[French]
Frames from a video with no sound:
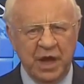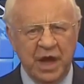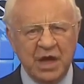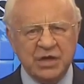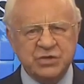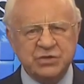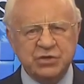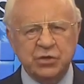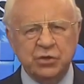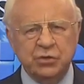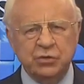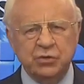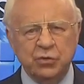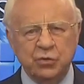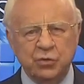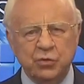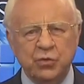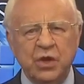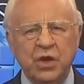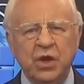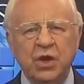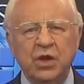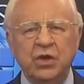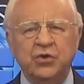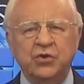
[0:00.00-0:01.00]
Nous vous
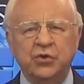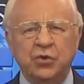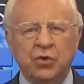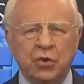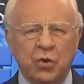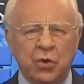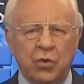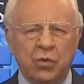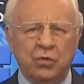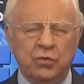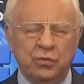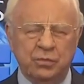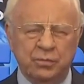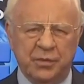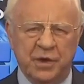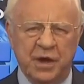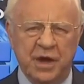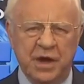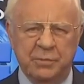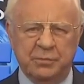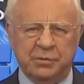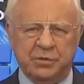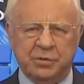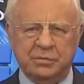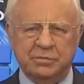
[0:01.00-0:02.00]
demandons de lire
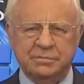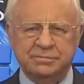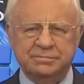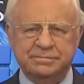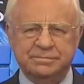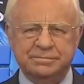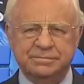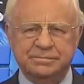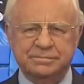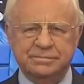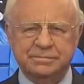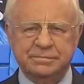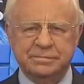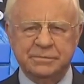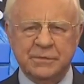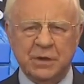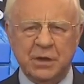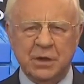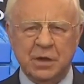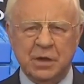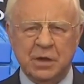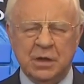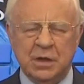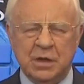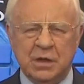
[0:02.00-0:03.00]
vous-même dans la Bible.
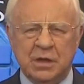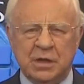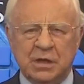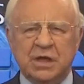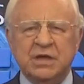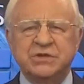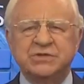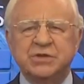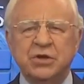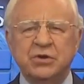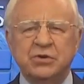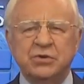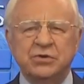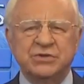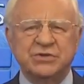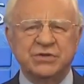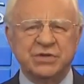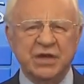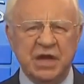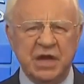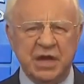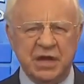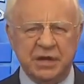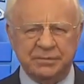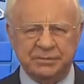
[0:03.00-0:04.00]

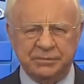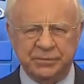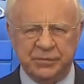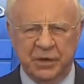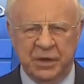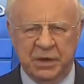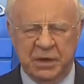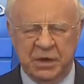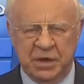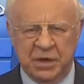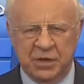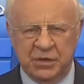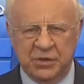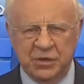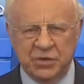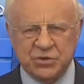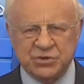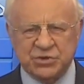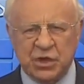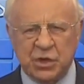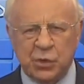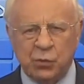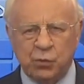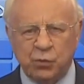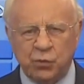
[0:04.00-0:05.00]
Comprenez bien
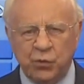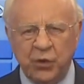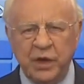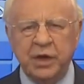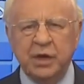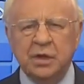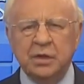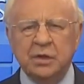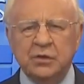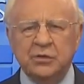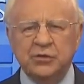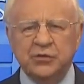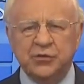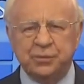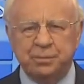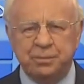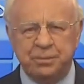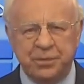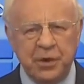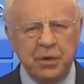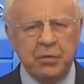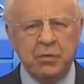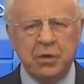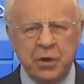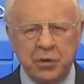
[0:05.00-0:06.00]
que le monde des
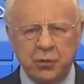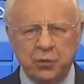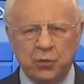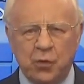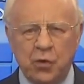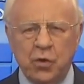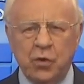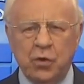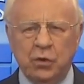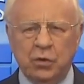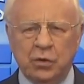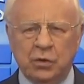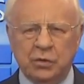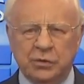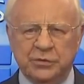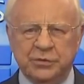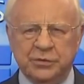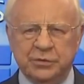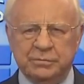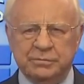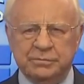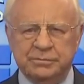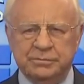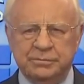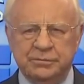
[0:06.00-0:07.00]
esprits est réel.
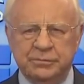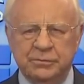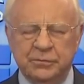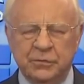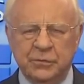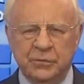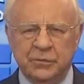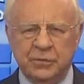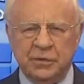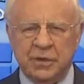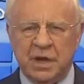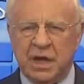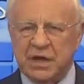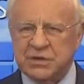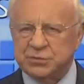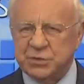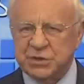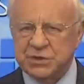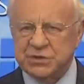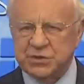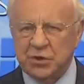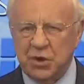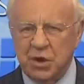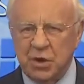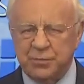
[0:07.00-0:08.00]
Comme
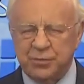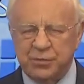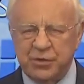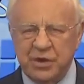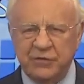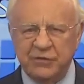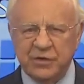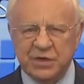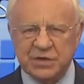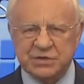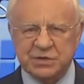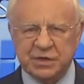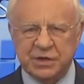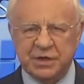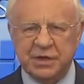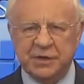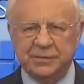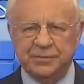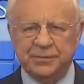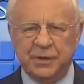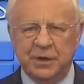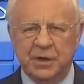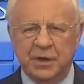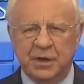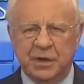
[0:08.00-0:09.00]
nous l'avons vu, Satan
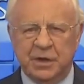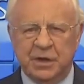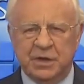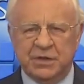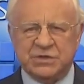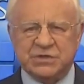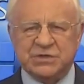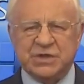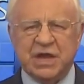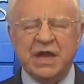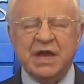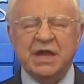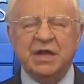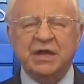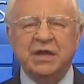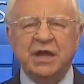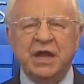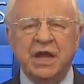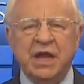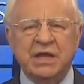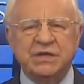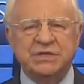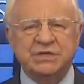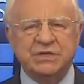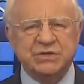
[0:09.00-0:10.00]
et ses démons
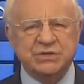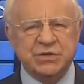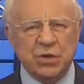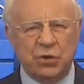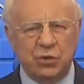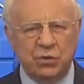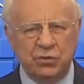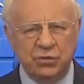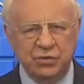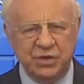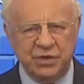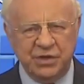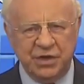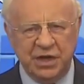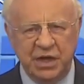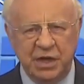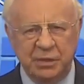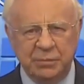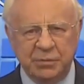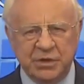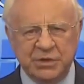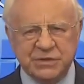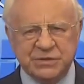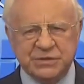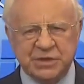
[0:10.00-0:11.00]
influencent et
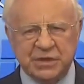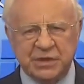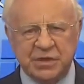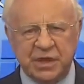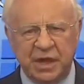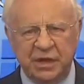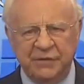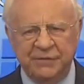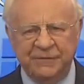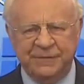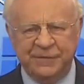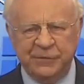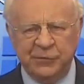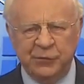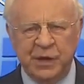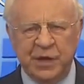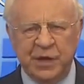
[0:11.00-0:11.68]
séduisent le monde.